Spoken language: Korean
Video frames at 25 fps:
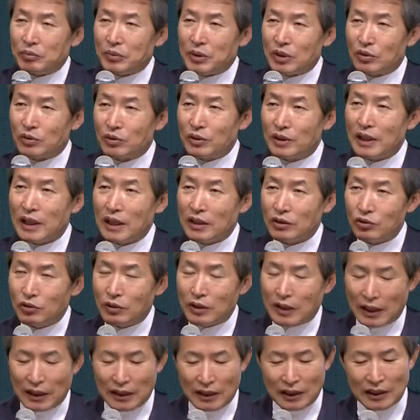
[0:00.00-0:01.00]
미국이
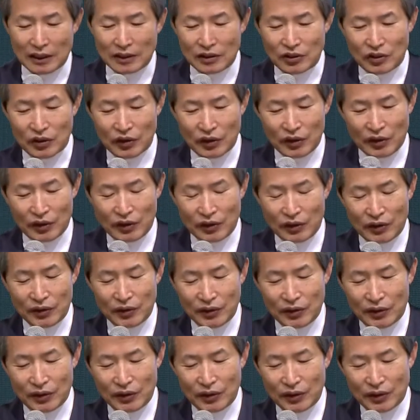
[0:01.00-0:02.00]
아주 강하지요.
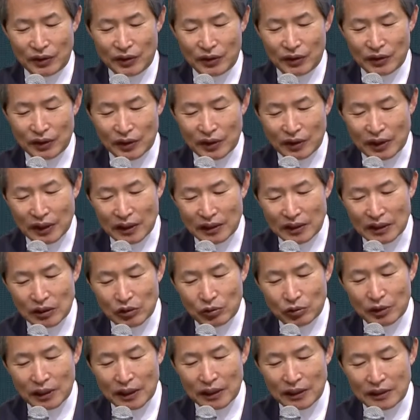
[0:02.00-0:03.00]
여러
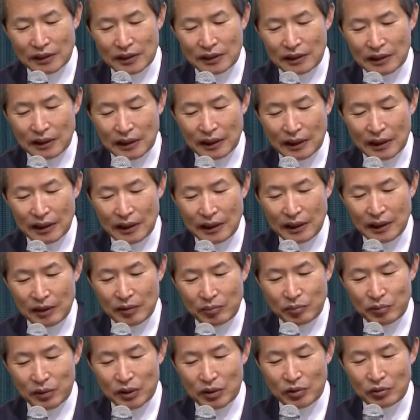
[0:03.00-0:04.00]
가지 이유가
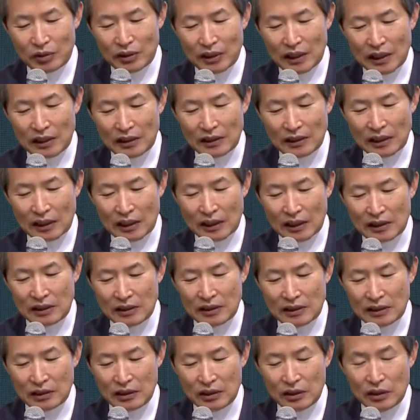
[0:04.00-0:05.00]
있는데 미국이란
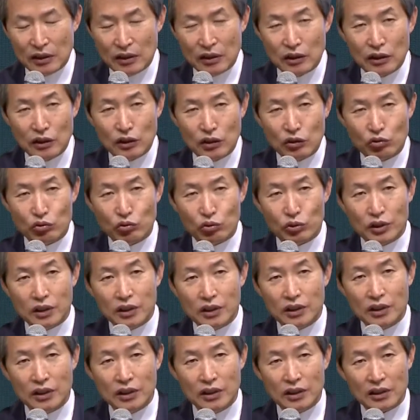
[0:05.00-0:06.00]
나라는
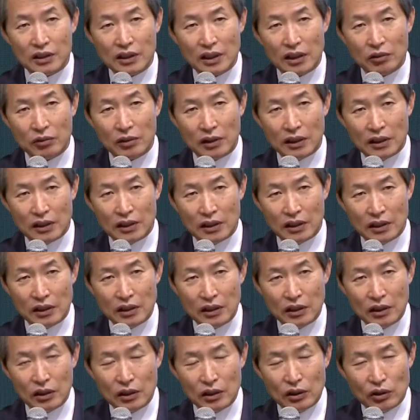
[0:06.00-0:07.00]
위기
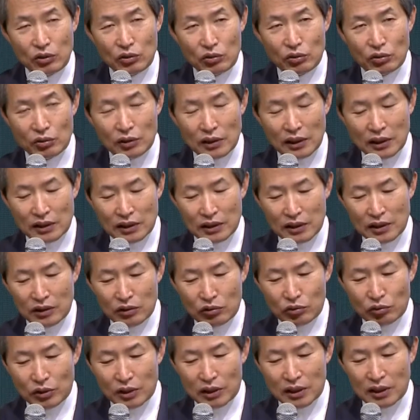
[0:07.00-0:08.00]
상황이
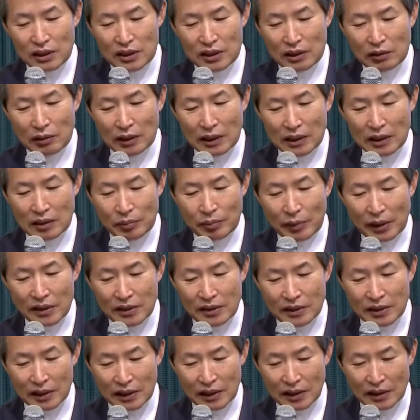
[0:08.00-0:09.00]
국가적인 위기 상황이
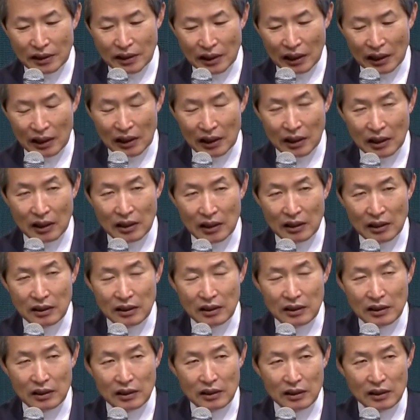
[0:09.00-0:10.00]
발생한다.
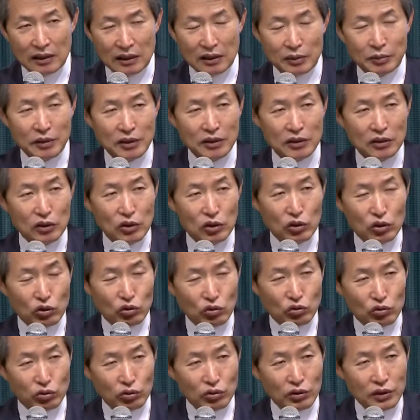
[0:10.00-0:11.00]
그러면
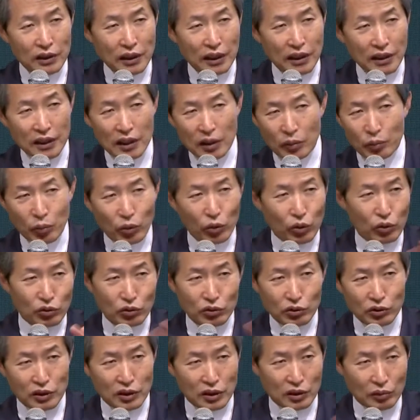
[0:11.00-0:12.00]
국내에
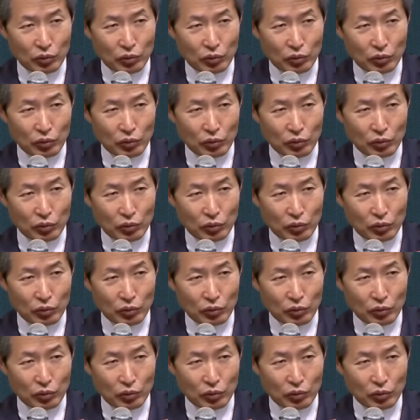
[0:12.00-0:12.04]
보수